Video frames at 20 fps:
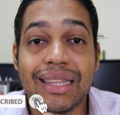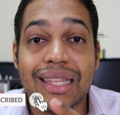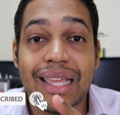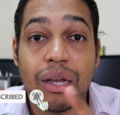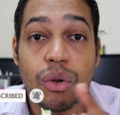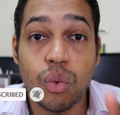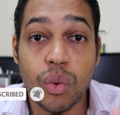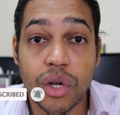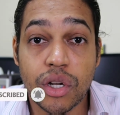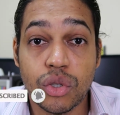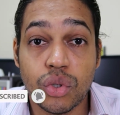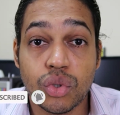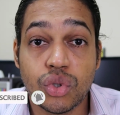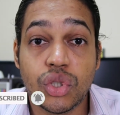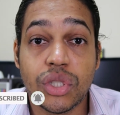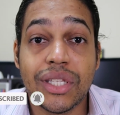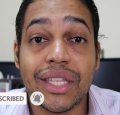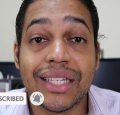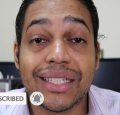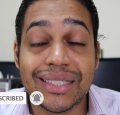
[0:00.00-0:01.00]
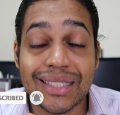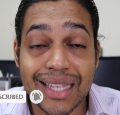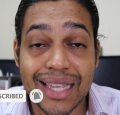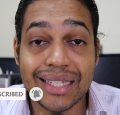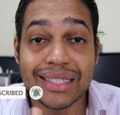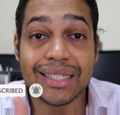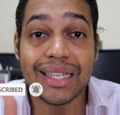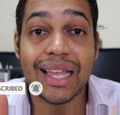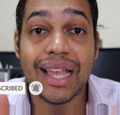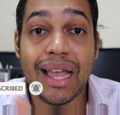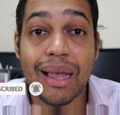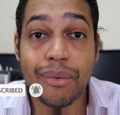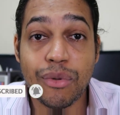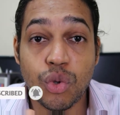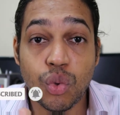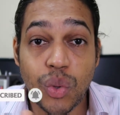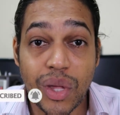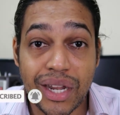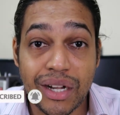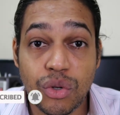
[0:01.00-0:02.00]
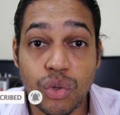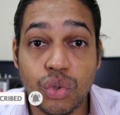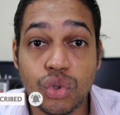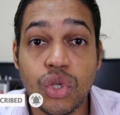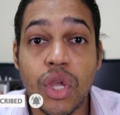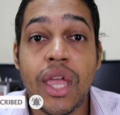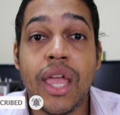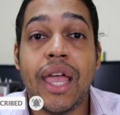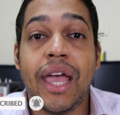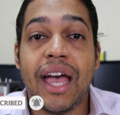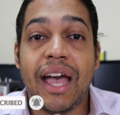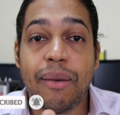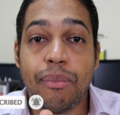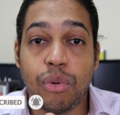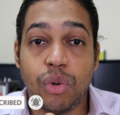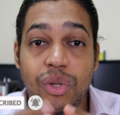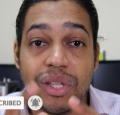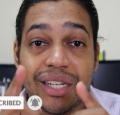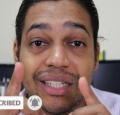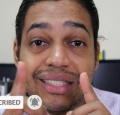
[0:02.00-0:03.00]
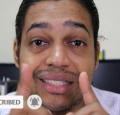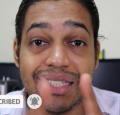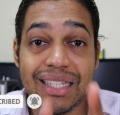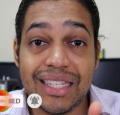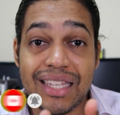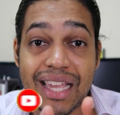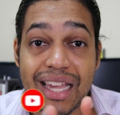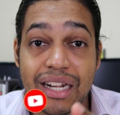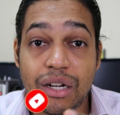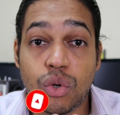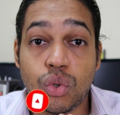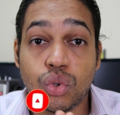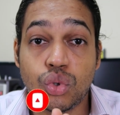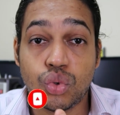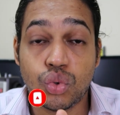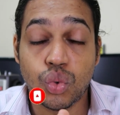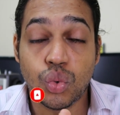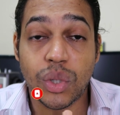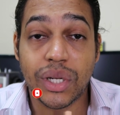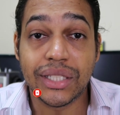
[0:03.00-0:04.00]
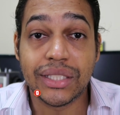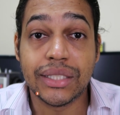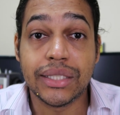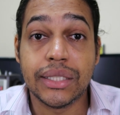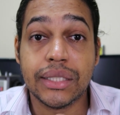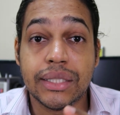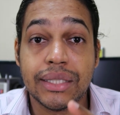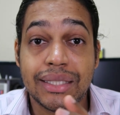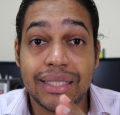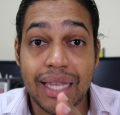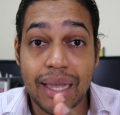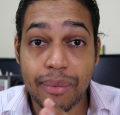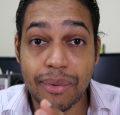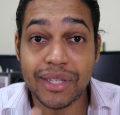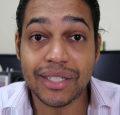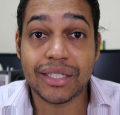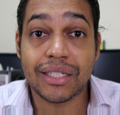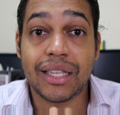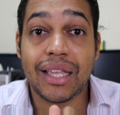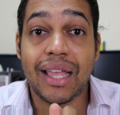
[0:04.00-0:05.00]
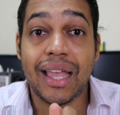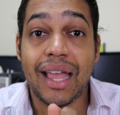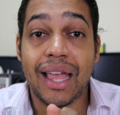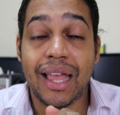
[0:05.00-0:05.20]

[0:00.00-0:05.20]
de acuerdo, si deseas ayudarnos a poder enseñar costura, si sabes